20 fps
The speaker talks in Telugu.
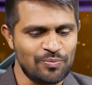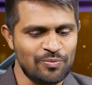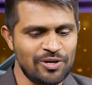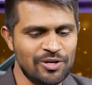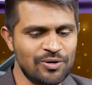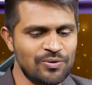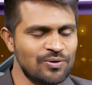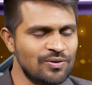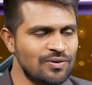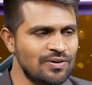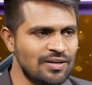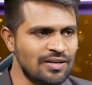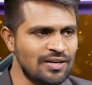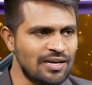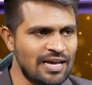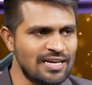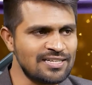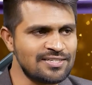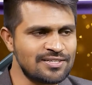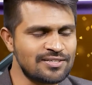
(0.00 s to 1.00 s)
మీరు
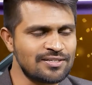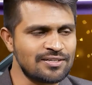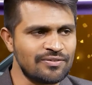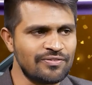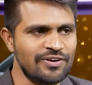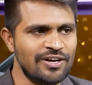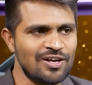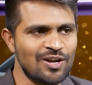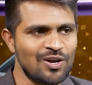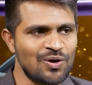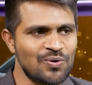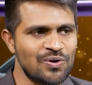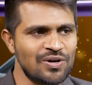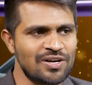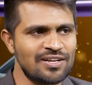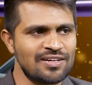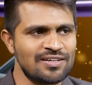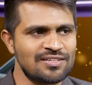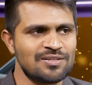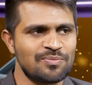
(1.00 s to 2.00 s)
లాస్ట్ వీడియోలో
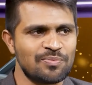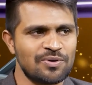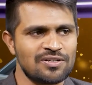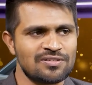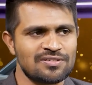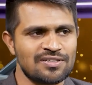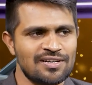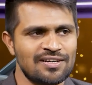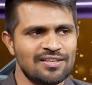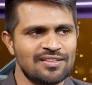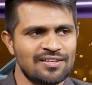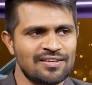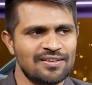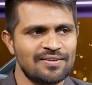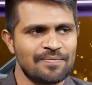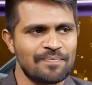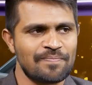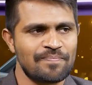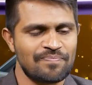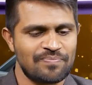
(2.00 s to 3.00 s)
ఒకటి చెప్పడం జరిగింది
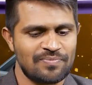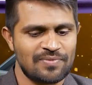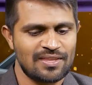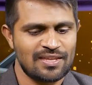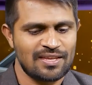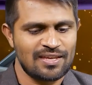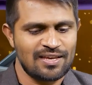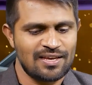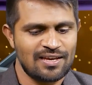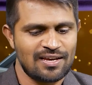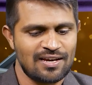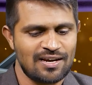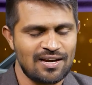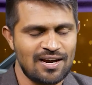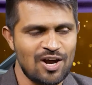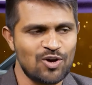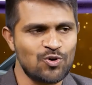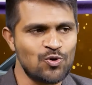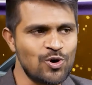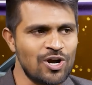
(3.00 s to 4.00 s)

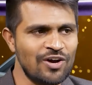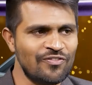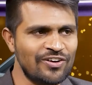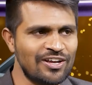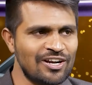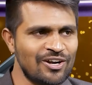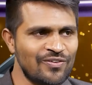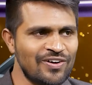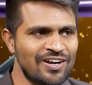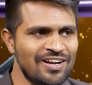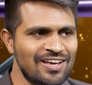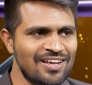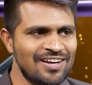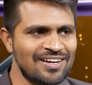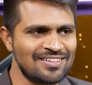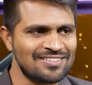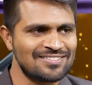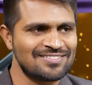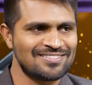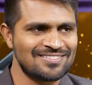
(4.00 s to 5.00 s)
హక్కుగా ఫీల్ అవ్వండి
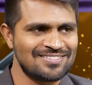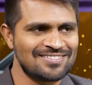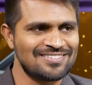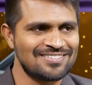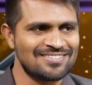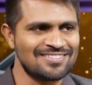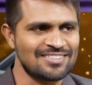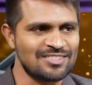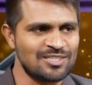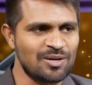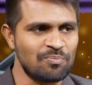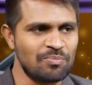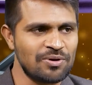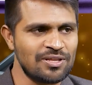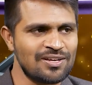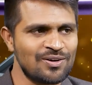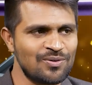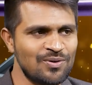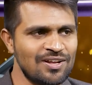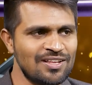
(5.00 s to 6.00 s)
అని
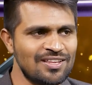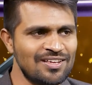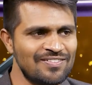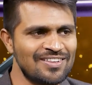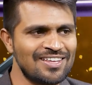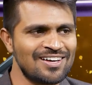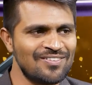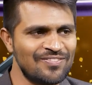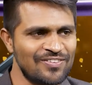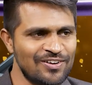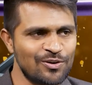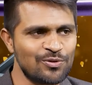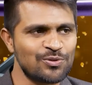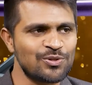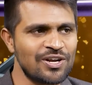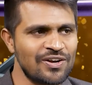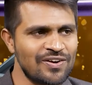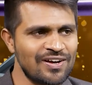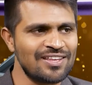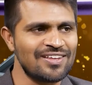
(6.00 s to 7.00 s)
సంపాదన కూడా అదే విధంగా ఫీల్
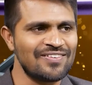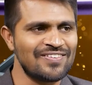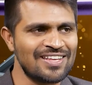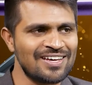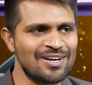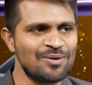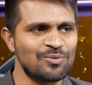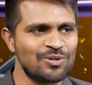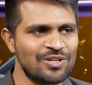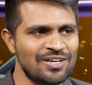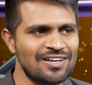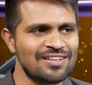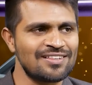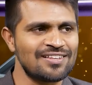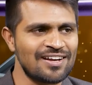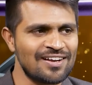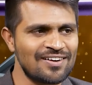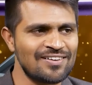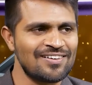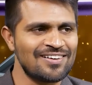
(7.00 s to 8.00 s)
అవుతున్నారు అదే విధంగా
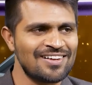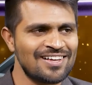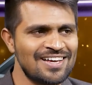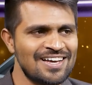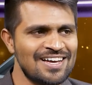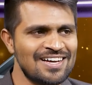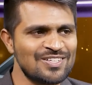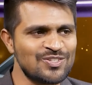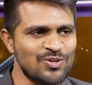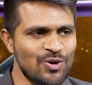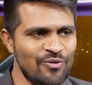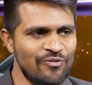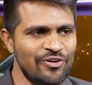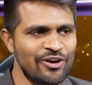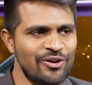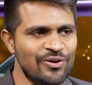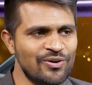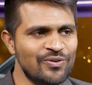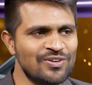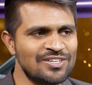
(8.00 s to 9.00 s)
ముందుకెళ్తున్నారు సో ఆ
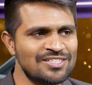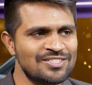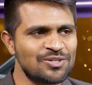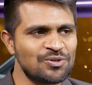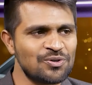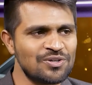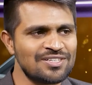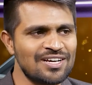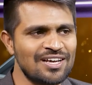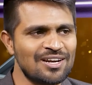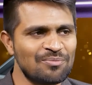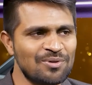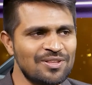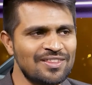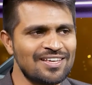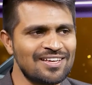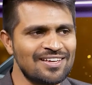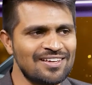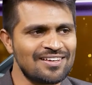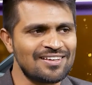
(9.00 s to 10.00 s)
వీడియో గురించి కూడా
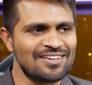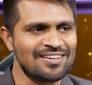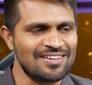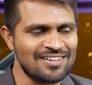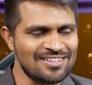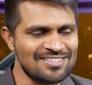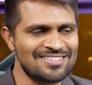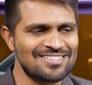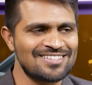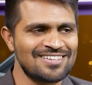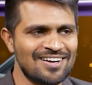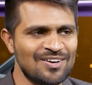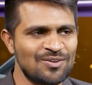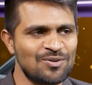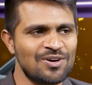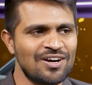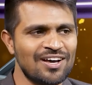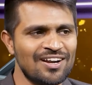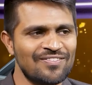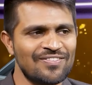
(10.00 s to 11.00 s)
చాలామంది ఎస్
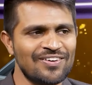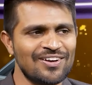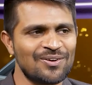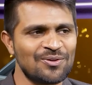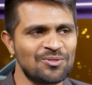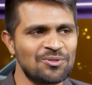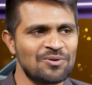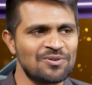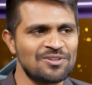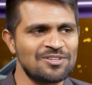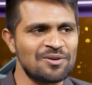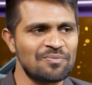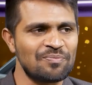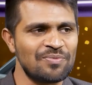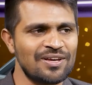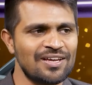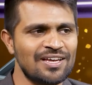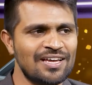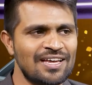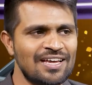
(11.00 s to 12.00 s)
హక్కుగానే ఫీల్ అవుతాం అని
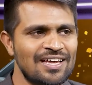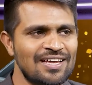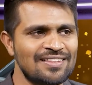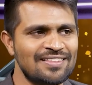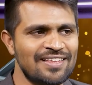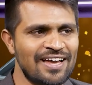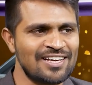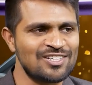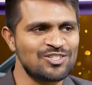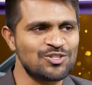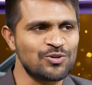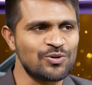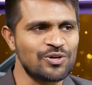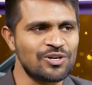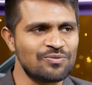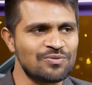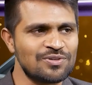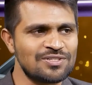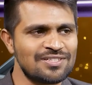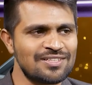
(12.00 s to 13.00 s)
చెప్పి థ్యాంక్స్ టు
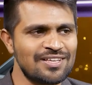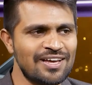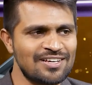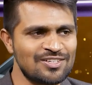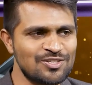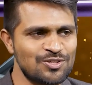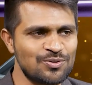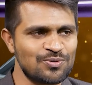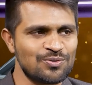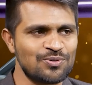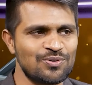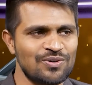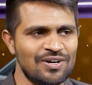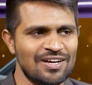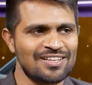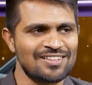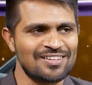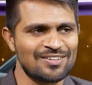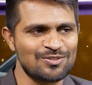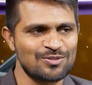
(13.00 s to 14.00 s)
యూనివర్స్ థ్యాంక్స్ టు
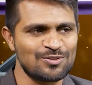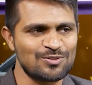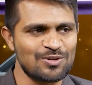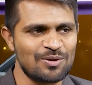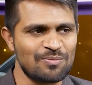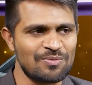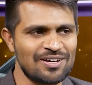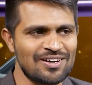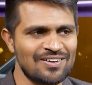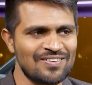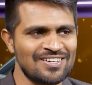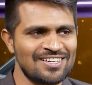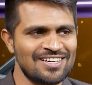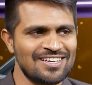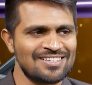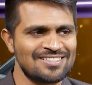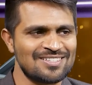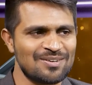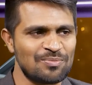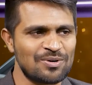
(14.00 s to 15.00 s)
అనంతకృష్ణ స్వామి గారు అని
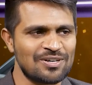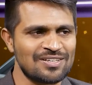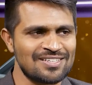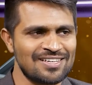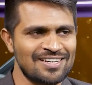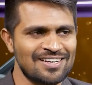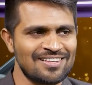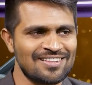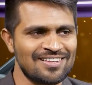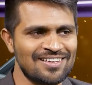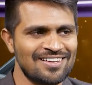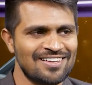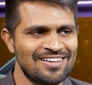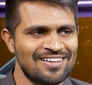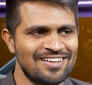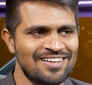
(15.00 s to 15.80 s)
చెప్పడం జరిగింది